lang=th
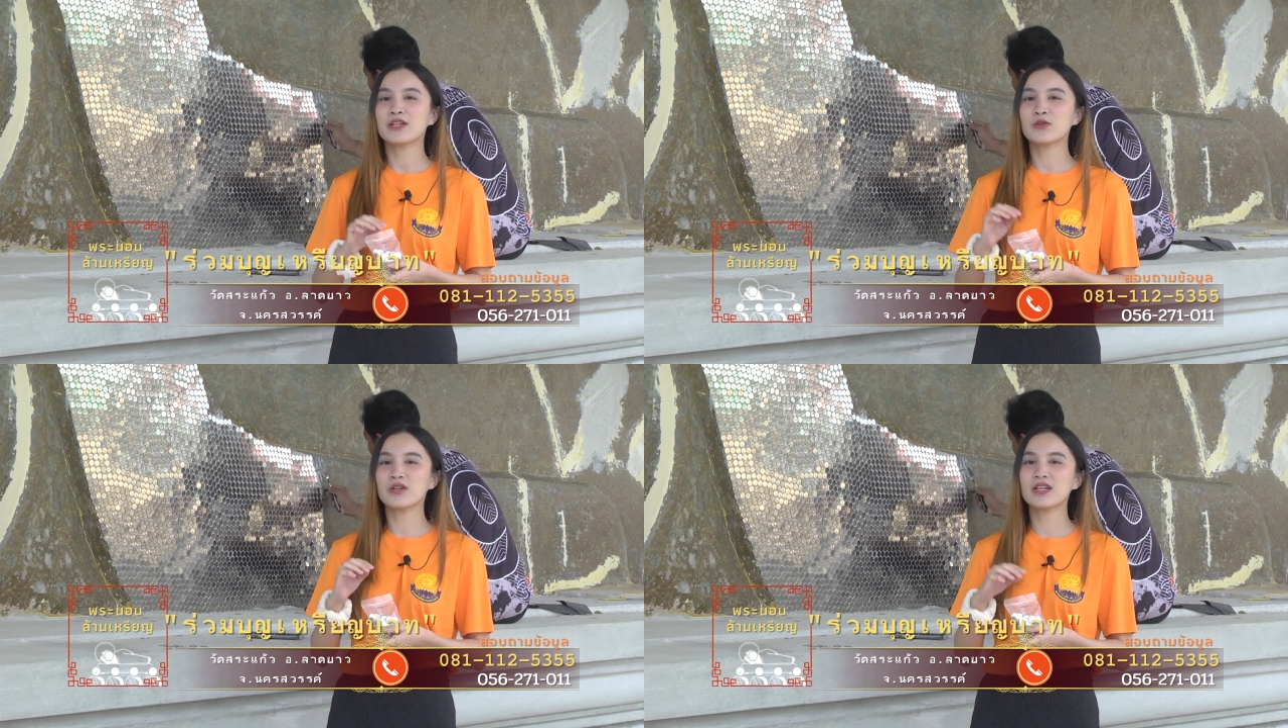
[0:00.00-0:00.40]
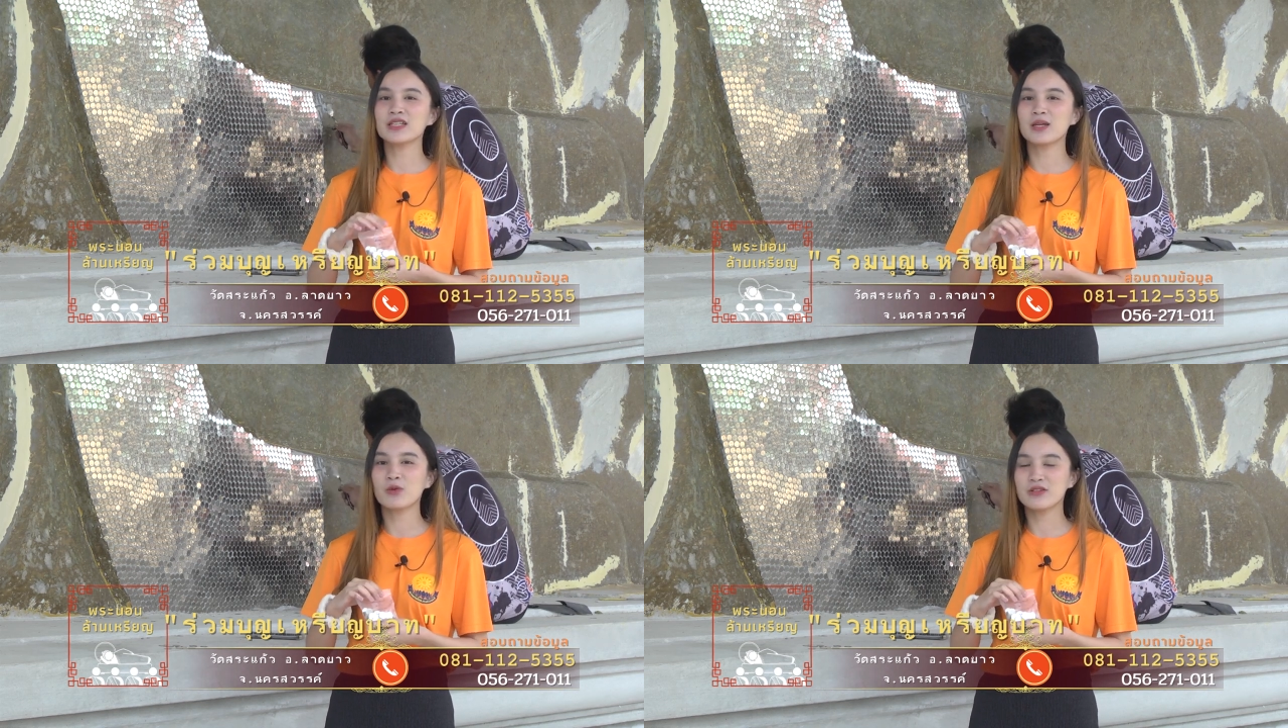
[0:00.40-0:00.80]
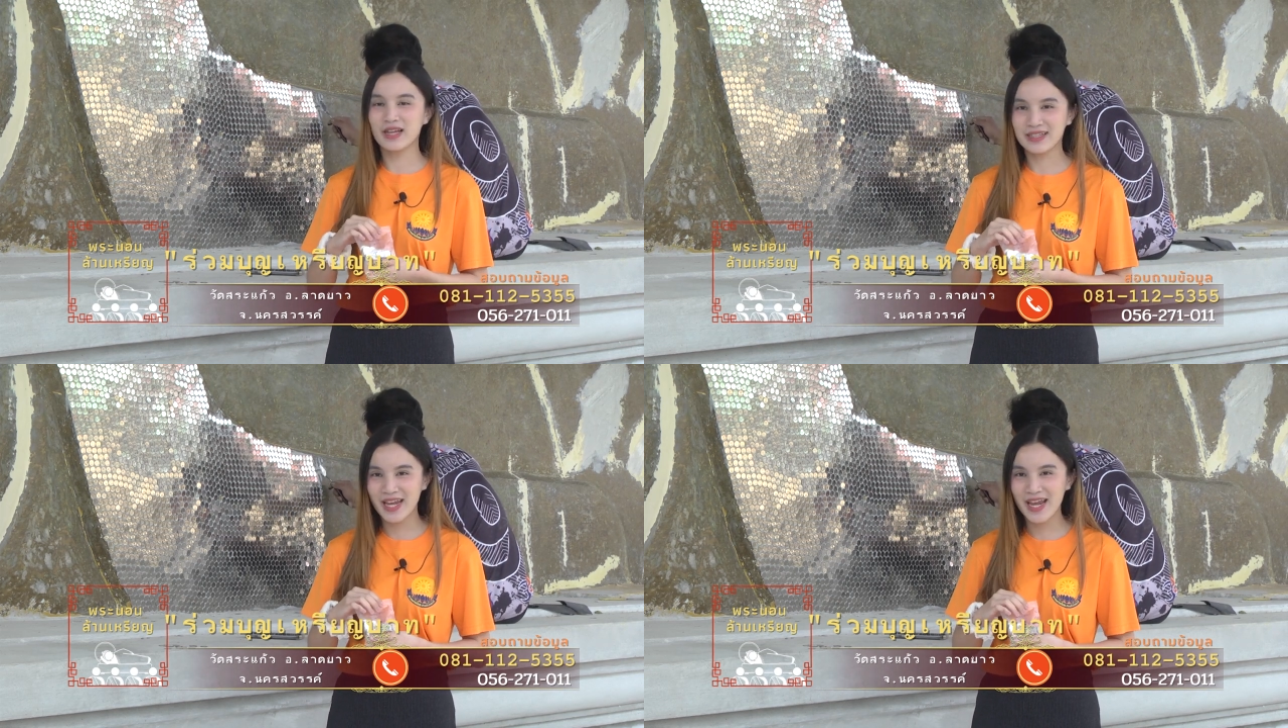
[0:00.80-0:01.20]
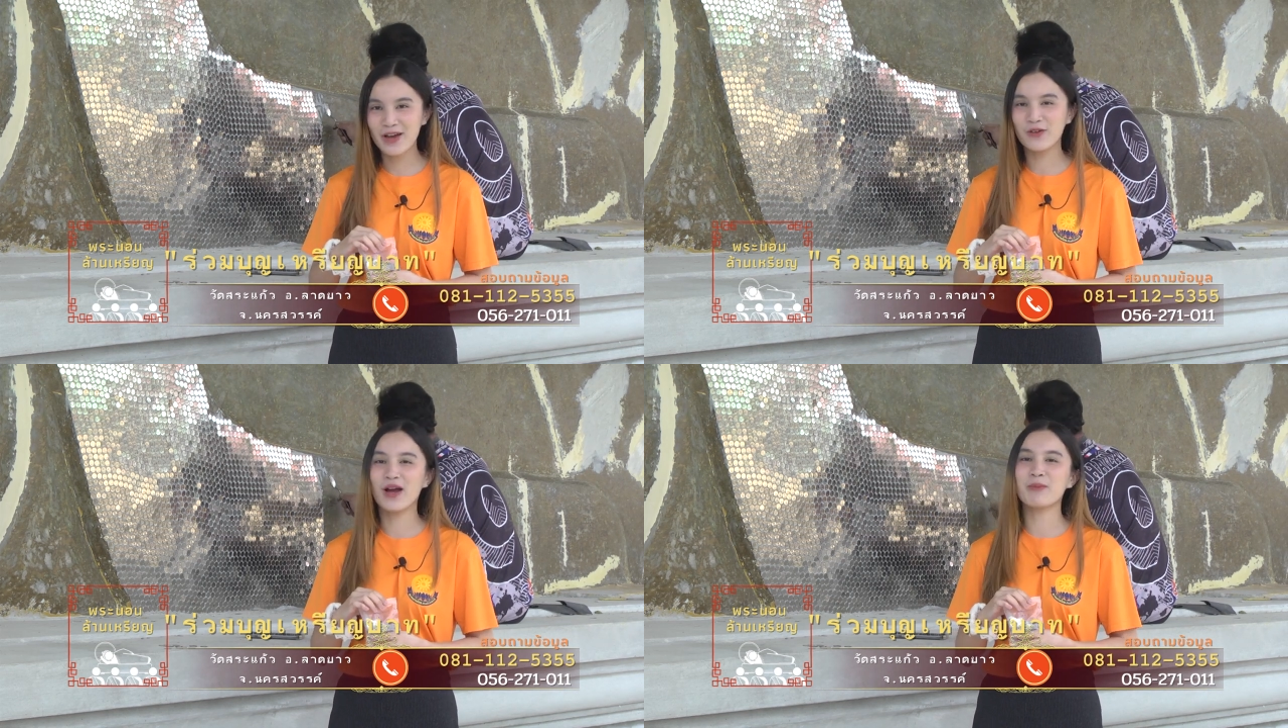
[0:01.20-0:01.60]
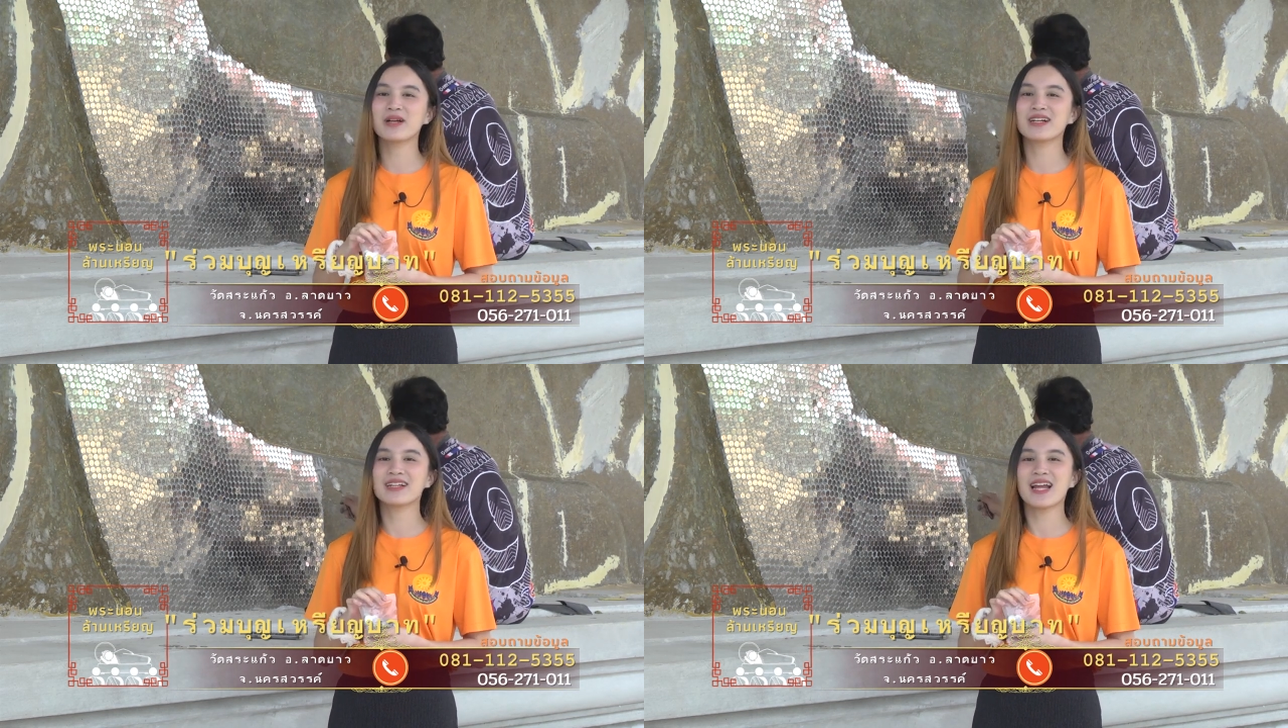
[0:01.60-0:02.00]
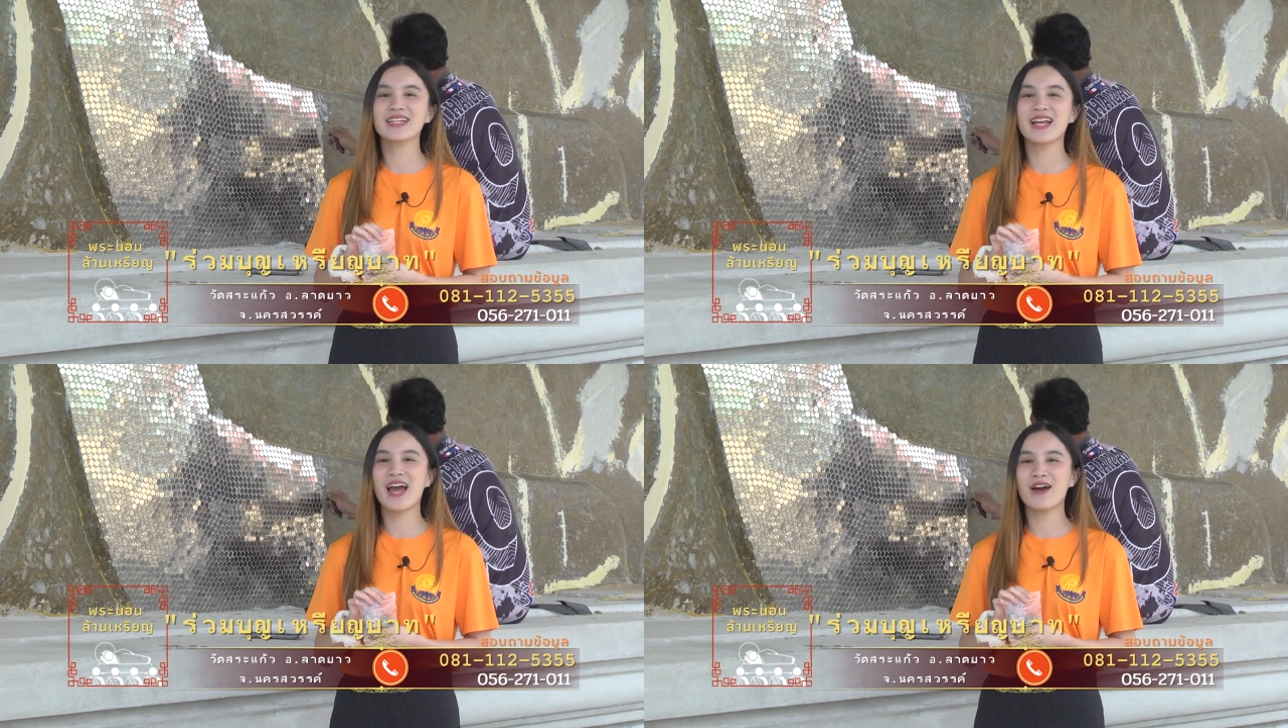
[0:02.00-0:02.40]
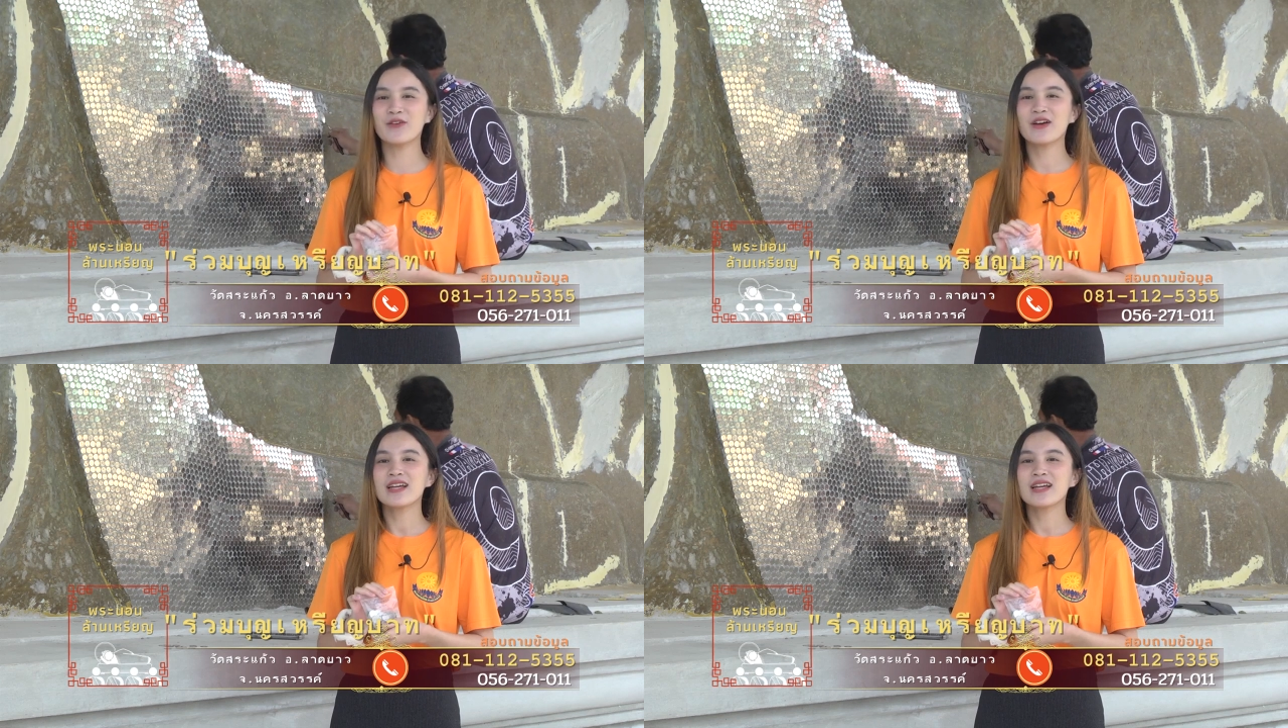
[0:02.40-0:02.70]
อยู่ที่ตำบลสายแก้วอำเภอลาดยาว